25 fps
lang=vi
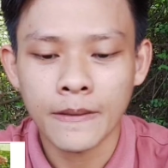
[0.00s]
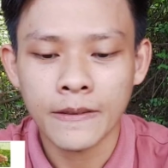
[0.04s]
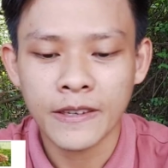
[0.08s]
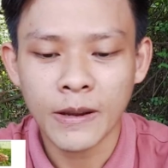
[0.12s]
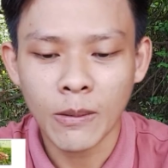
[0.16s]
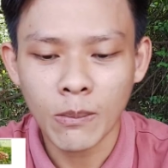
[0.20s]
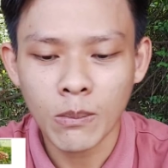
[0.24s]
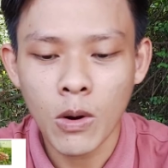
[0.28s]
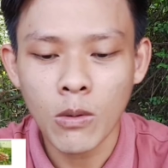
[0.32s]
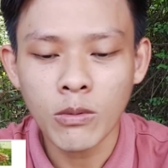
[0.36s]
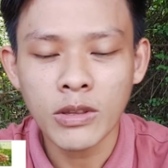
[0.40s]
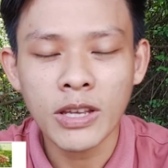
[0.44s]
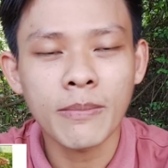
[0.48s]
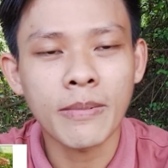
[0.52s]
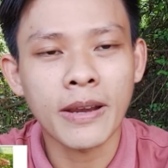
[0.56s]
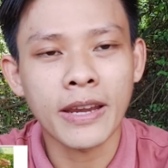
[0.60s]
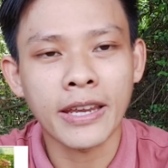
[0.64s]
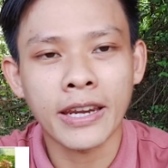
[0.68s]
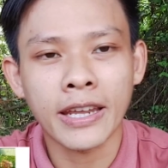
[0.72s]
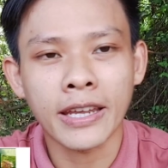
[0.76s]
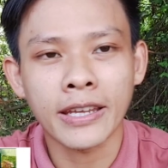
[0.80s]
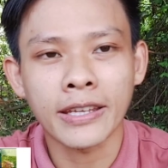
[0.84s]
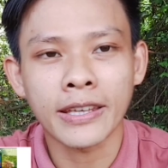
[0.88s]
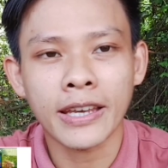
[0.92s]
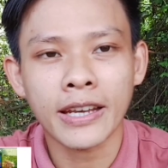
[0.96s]
trong bốn thiết bị
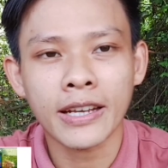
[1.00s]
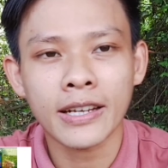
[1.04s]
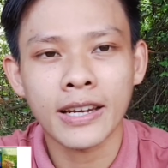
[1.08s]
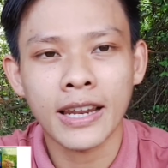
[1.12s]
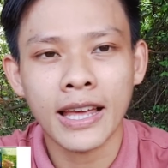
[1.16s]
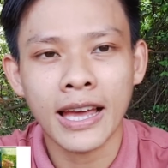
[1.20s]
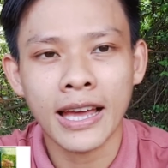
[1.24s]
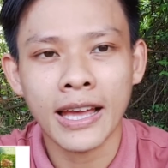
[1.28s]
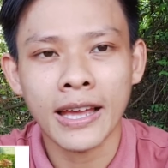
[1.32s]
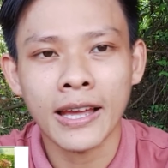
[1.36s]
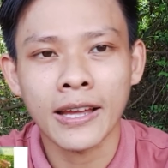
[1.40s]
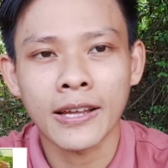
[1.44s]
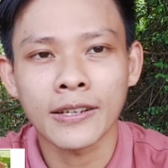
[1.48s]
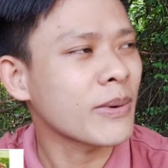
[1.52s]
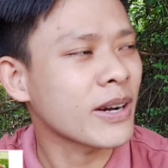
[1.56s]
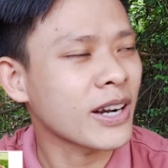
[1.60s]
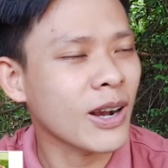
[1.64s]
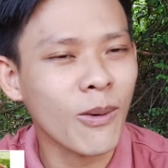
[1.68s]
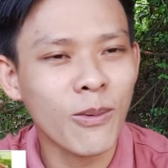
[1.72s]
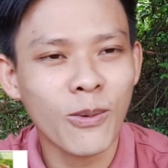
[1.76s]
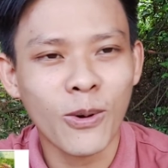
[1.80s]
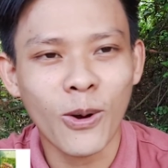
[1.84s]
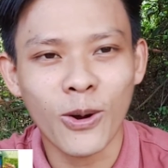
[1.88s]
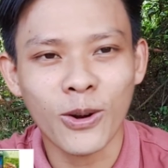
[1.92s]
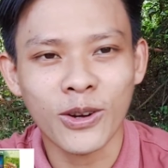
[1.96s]
này chắc là
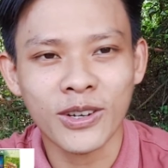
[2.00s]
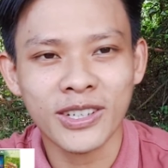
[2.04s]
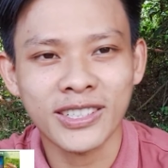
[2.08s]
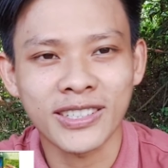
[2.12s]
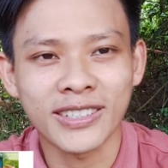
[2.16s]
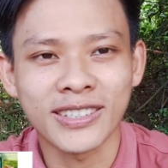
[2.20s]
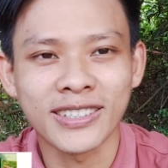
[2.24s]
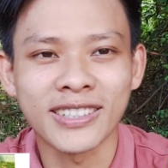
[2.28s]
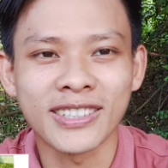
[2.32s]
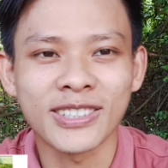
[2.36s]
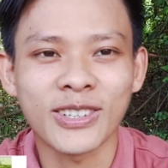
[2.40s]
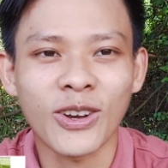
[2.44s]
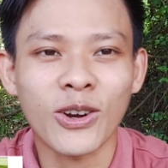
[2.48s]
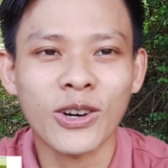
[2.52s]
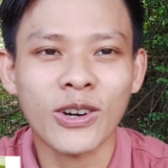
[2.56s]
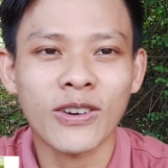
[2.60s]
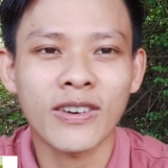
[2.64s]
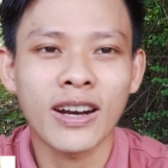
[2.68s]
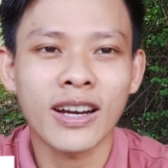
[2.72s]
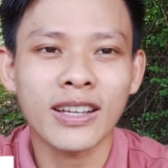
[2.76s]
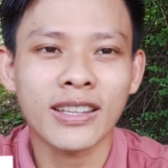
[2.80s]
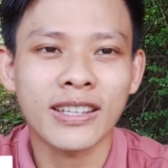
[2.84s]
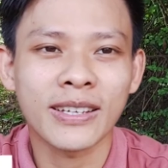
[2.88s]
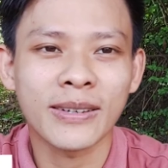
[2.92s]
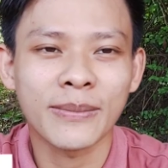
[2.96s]
không còn cái sự lựa chọn nào
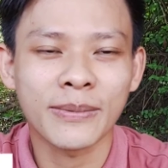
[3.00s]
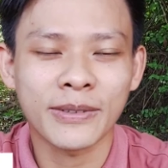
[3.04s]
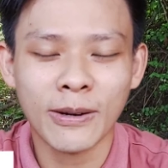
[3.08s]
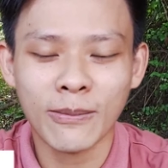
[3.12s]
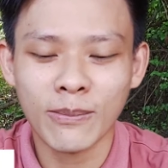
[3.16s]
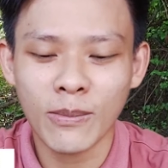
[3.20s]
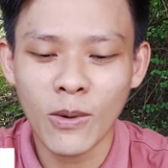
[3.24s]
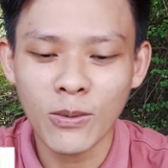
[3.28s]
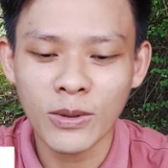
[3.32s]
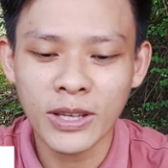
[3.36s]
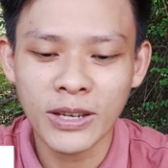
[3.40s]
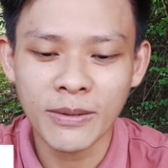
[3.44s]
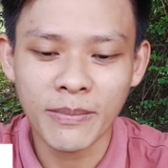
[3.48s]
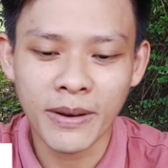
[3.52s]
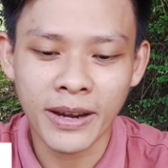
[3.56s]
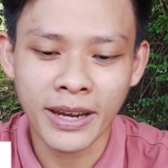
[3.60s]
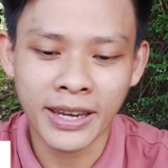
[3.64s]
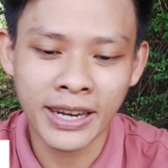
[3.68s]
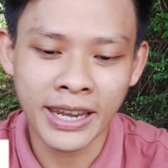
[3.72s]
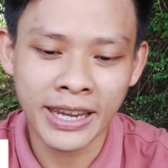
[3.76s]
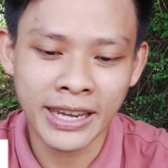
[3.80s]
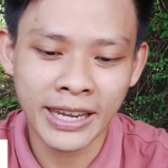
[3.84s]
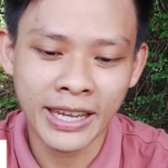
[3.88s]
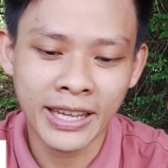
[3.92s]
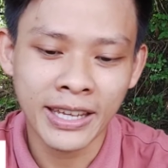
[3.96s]
hết thì trong bốn thiết bị
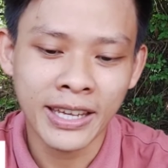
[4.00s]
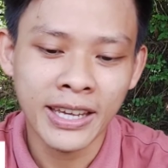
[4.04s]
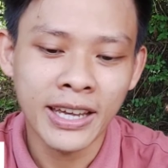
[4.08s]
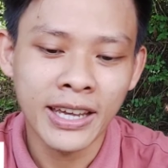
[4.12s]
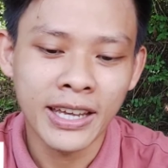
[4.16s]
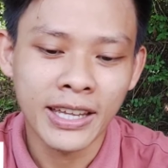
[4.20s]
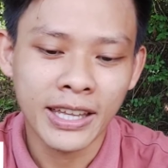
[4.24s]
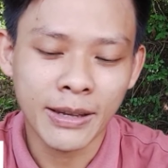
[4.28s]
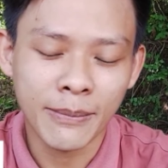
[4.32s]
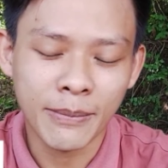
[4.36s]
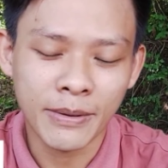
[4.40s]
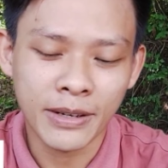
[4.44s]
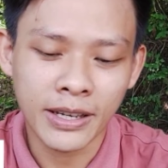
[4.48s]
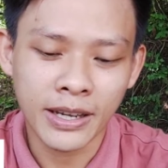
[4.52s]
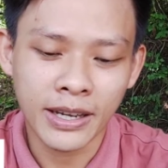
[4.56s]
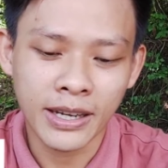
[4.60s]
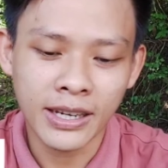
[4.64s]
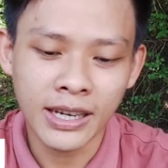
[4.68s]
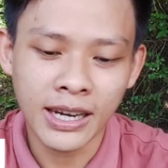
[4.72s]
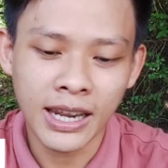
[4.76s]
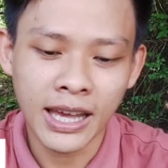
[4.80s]
này á, thì mình nghĩ